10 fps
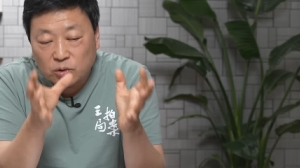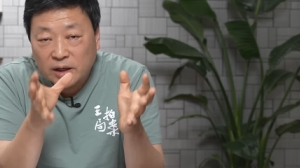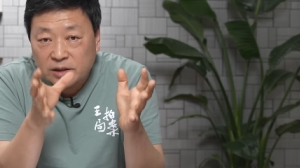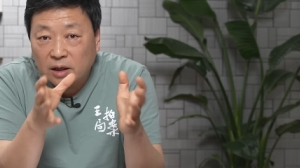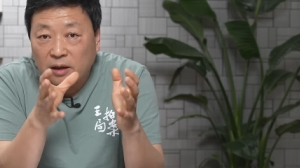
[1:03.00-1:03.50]

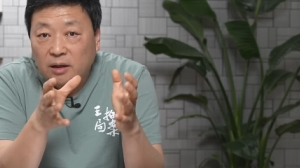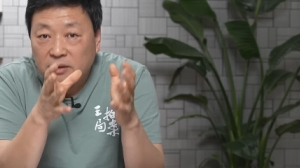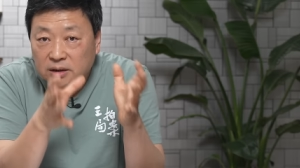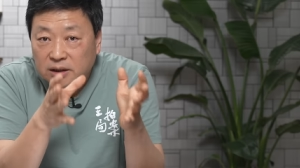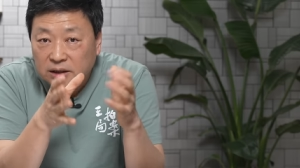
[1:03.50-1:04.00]
转向了
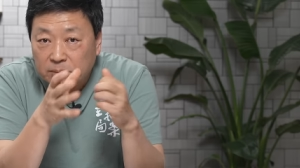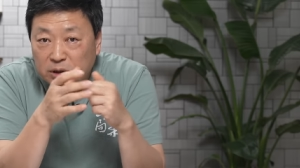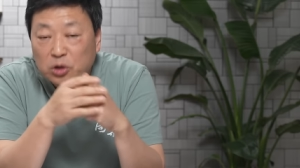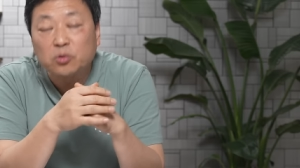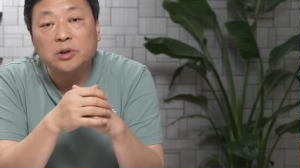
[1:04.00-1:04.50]
这一个
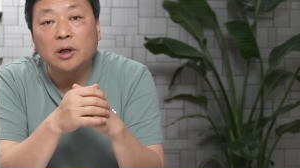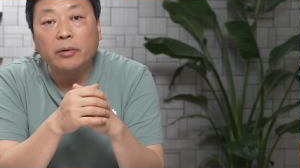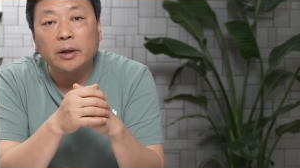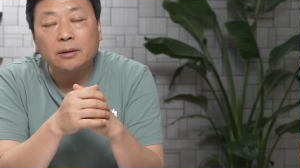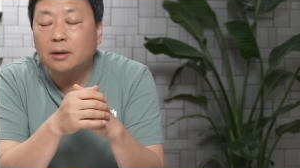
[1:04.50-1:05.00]
民主社
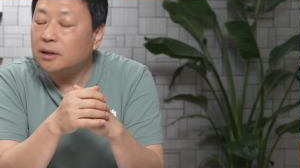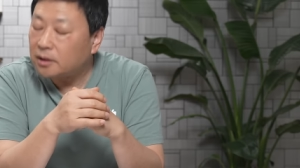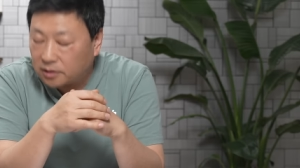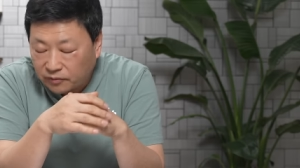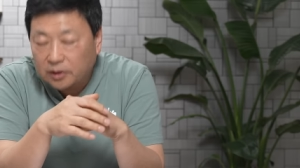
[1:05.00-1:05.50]
会，那也
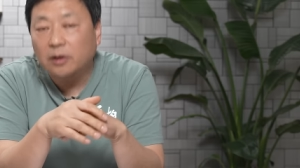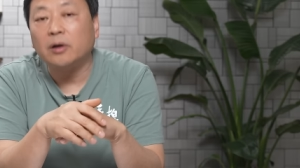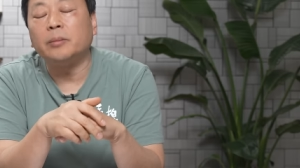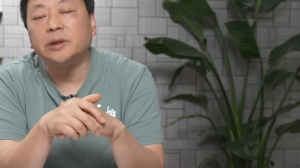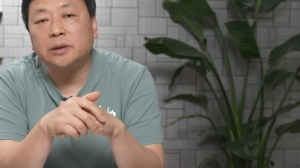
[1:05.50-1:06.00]
是非常
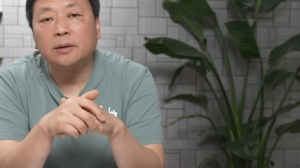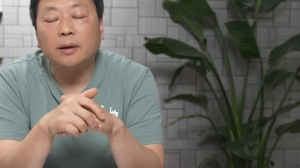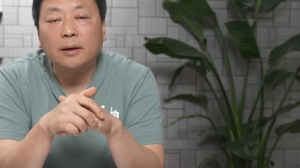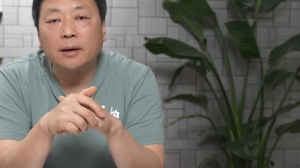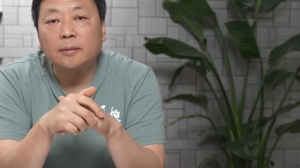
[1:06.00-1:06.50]
了不起的
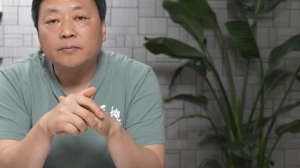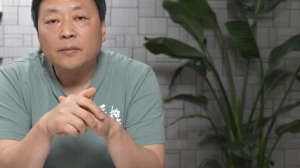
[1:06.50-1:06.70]
啊。